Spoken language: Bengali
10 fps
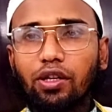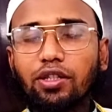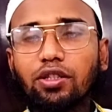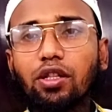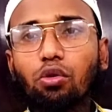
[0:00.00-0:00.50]

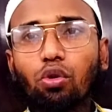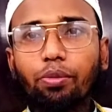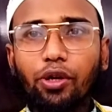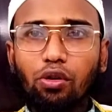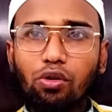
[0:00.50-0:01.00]
কিস্তিতে
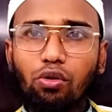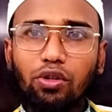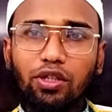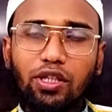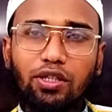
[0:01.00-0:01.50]
ক্রয় বিক্রয়
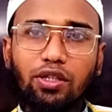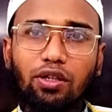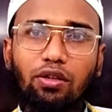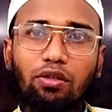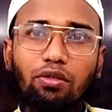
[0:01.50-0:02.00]
করতে চাচ্ছে
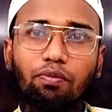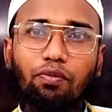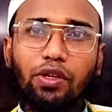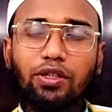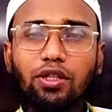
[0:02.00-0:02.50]

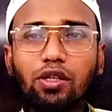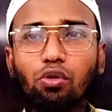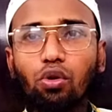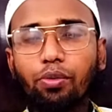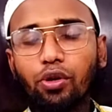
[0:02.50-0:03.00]
কিস্তিতে
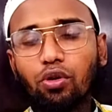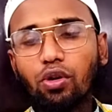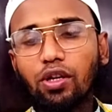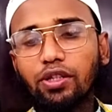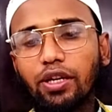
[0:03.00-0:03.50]
ক্রয় বিক্রয়
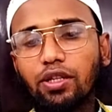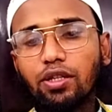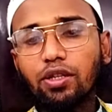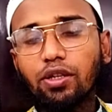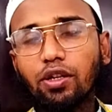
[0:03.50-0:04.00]
করা জায়জ
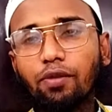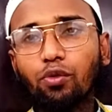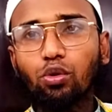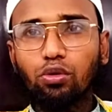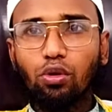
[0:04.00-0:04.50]
আছে কিনা
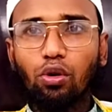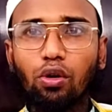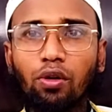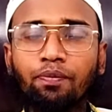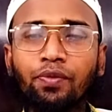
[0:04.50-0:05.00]
উত্তর
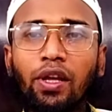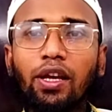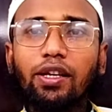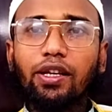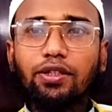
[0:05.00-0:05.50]
হলো
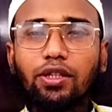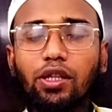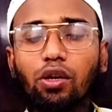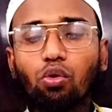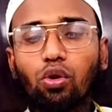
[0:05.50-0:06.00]

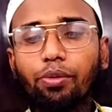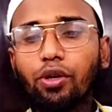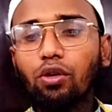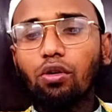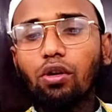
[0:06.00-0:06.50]
কিস্তিতে ক্রয়
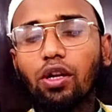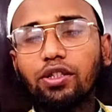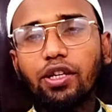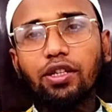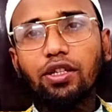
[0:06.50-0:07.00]
বিক্রয় করা
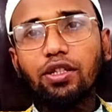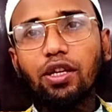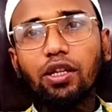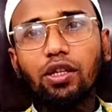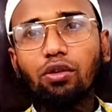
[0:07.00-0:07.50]
জায়জ আছে
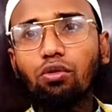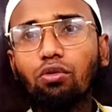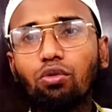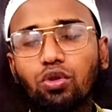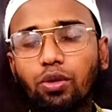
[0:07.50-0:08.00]
এতে কোনো
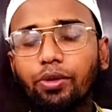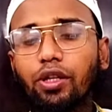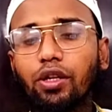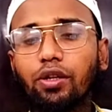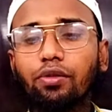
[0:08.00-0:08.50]

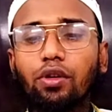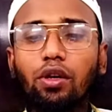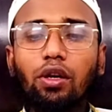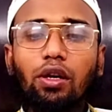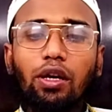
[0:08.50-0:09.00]
অসুবিধা নেই
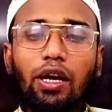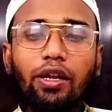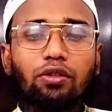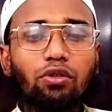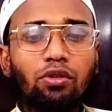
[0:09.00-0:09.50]

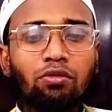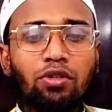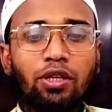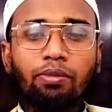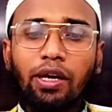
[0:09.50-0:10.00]
আরেকজন
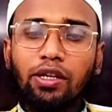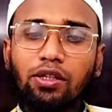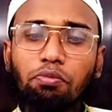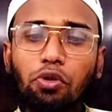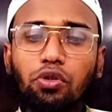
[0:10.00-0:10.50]
সিম
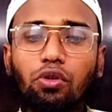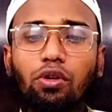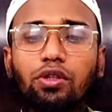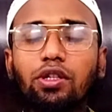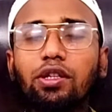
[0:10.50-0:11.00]
আরেকটি প্রশ্ন
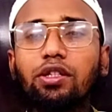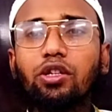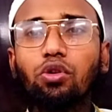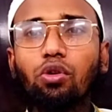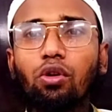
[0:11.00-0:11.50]
করেছে যে
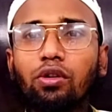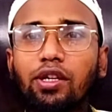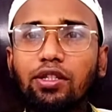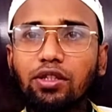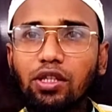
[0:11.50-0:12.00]
যখন
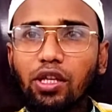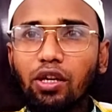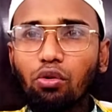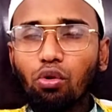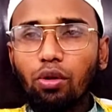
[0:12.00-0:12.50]
কিস্তিতে
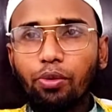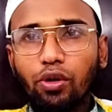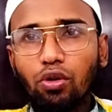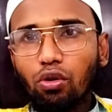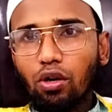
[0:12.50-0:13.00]
ক্রয়
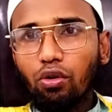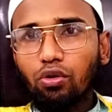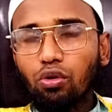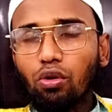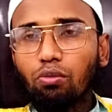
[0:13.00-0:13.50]
বিক্রয় করা হয়
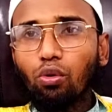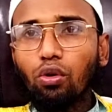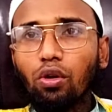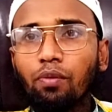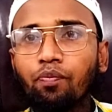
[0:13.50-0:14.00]
তখন মূল্য